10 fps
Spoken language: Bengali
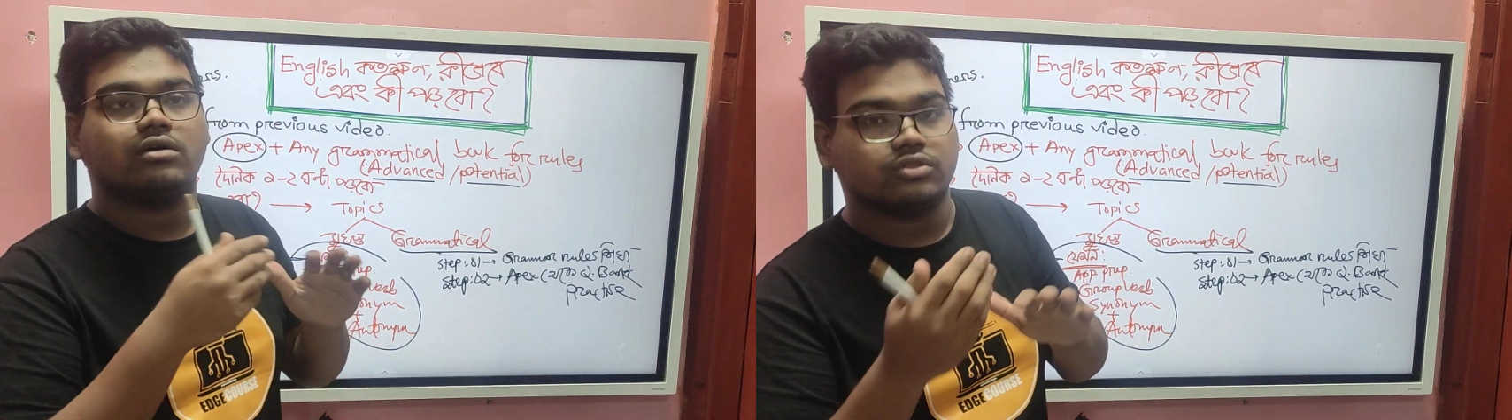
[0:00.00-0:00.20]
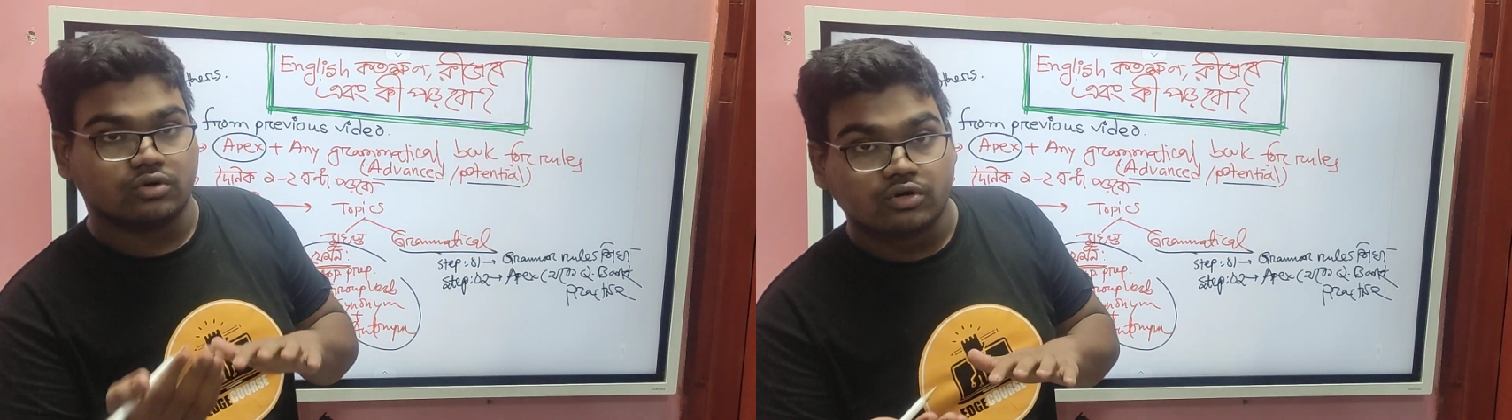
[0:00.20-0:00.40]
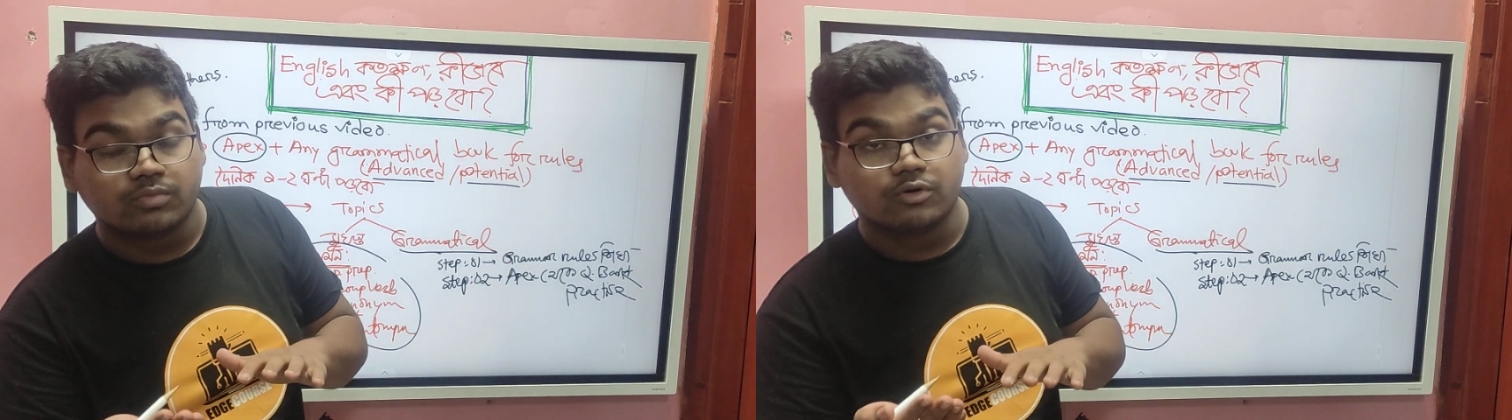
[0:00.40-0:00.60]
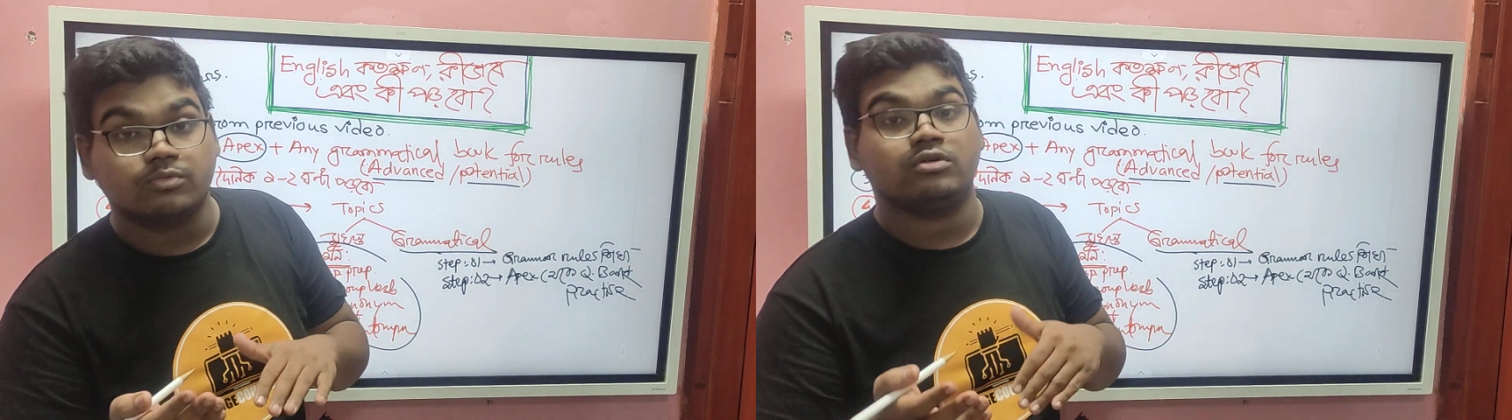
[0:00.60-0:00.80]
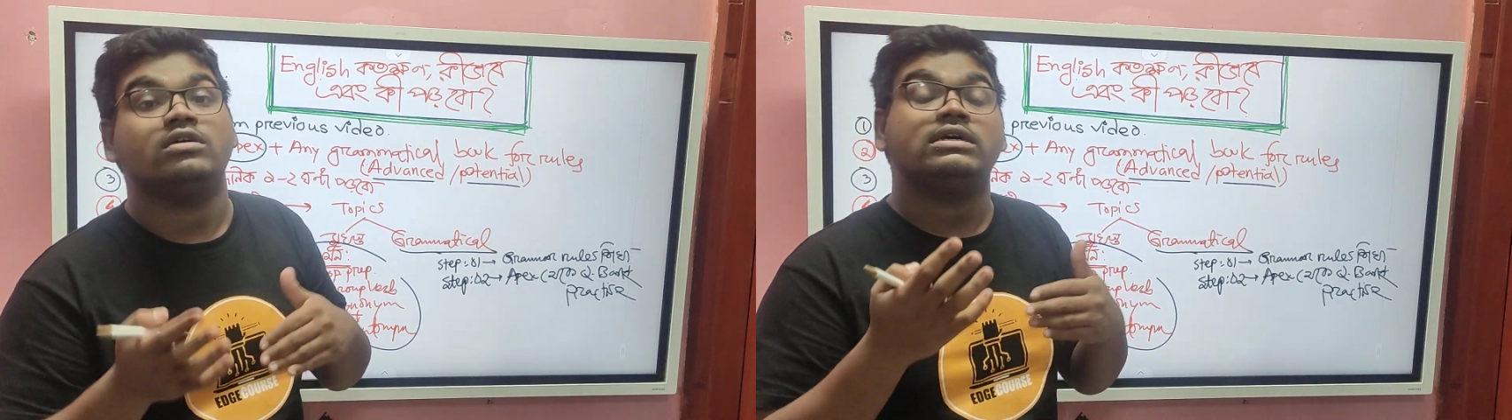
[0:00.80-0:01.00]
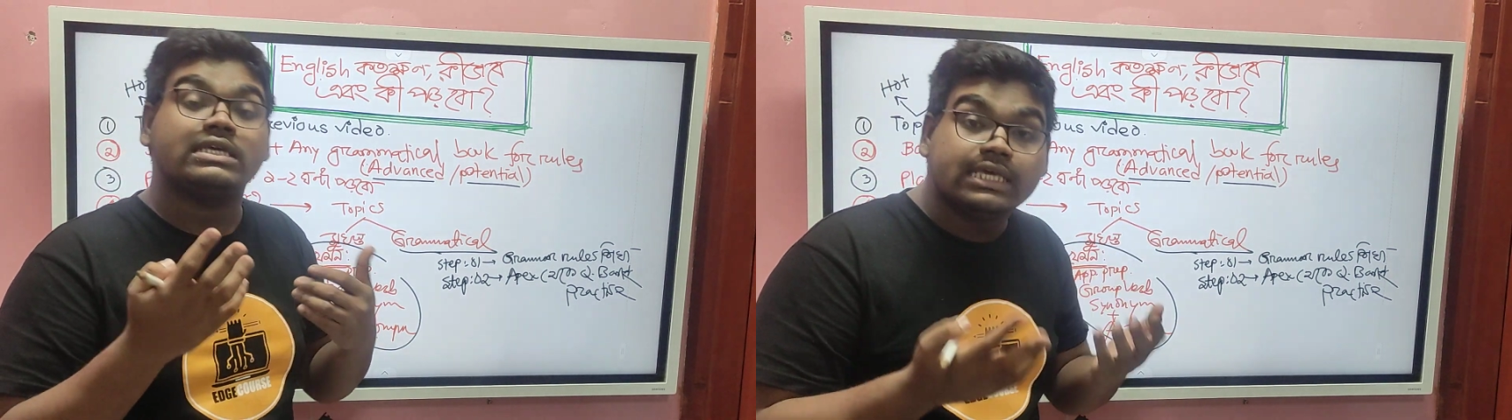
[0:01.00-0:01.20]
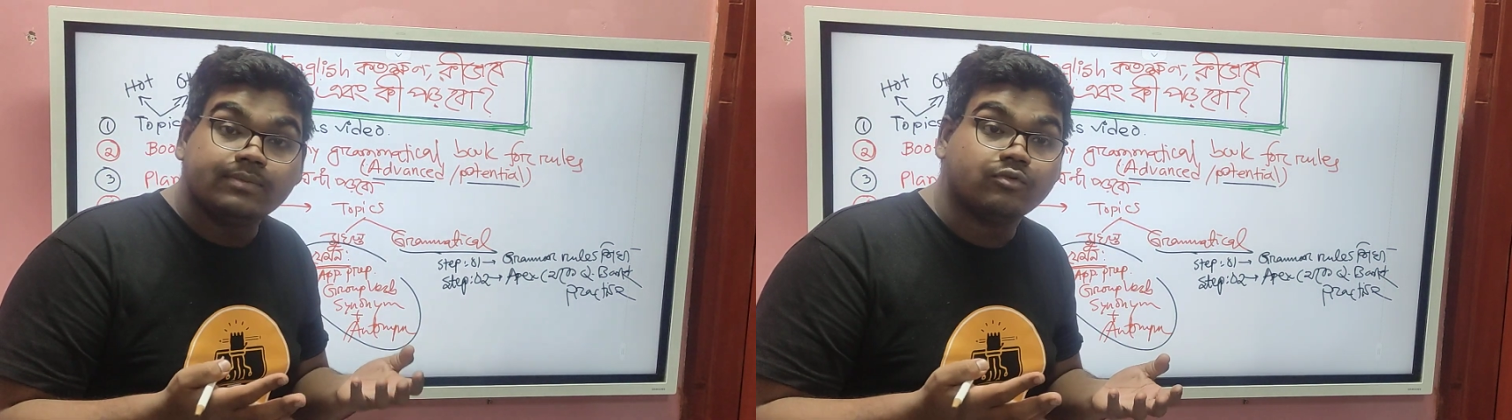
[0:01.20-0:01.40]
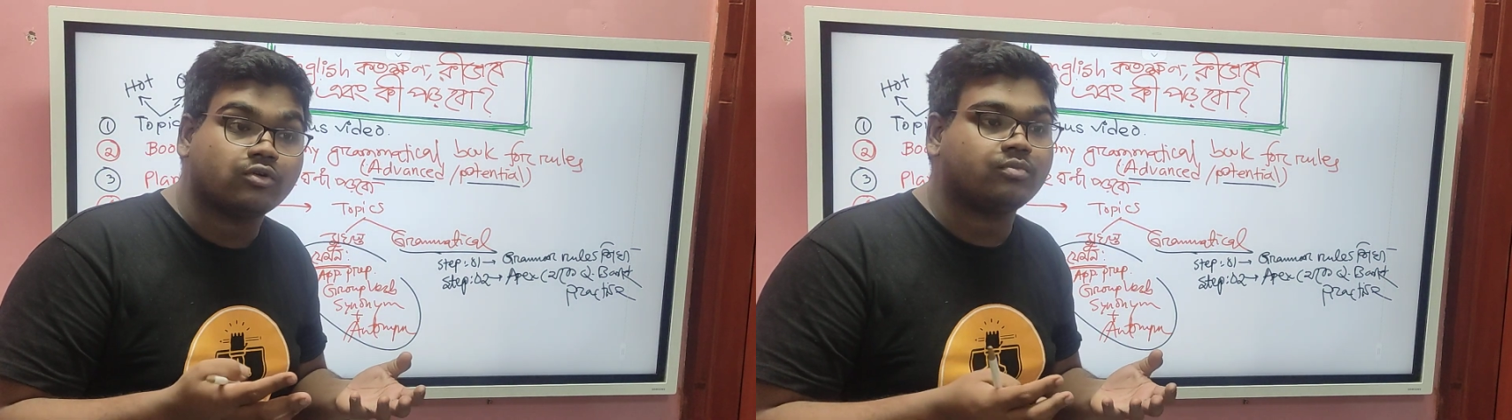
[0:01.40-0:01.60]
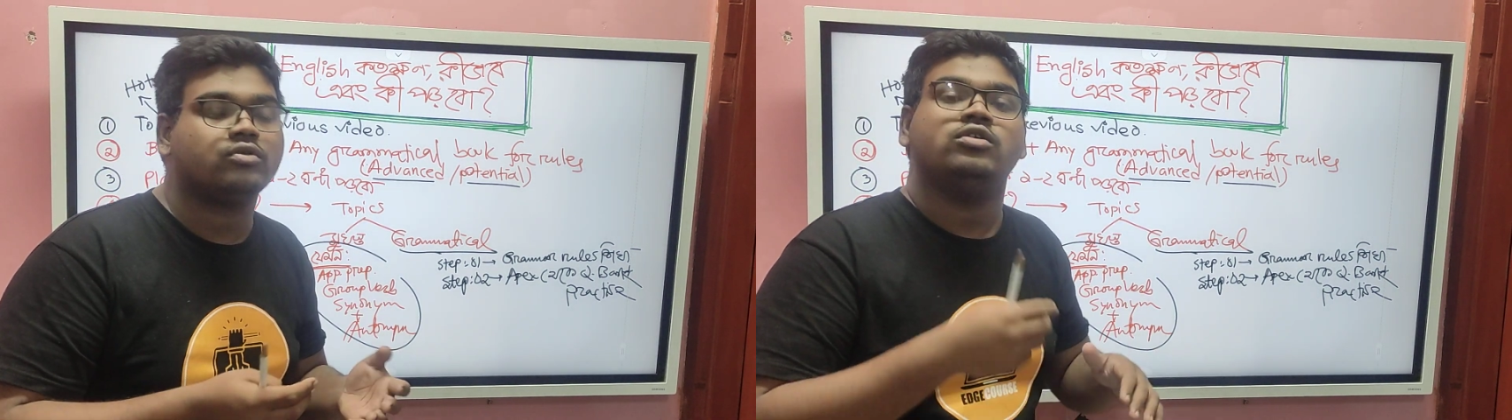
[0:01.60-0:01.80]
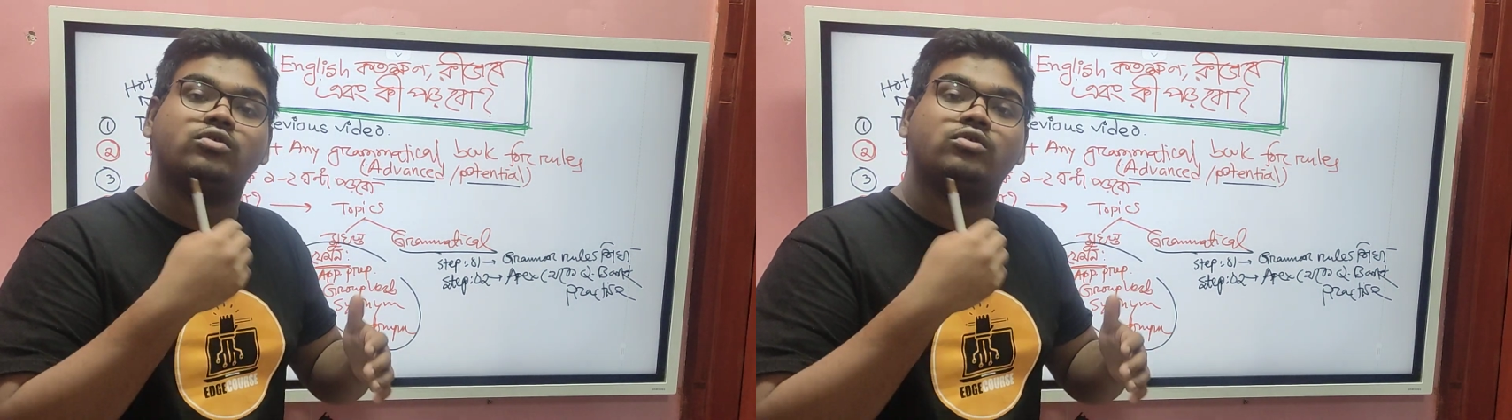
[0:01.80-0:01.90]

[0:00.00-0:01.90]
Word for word: কতক্ষণ পড়বো কি পড়বো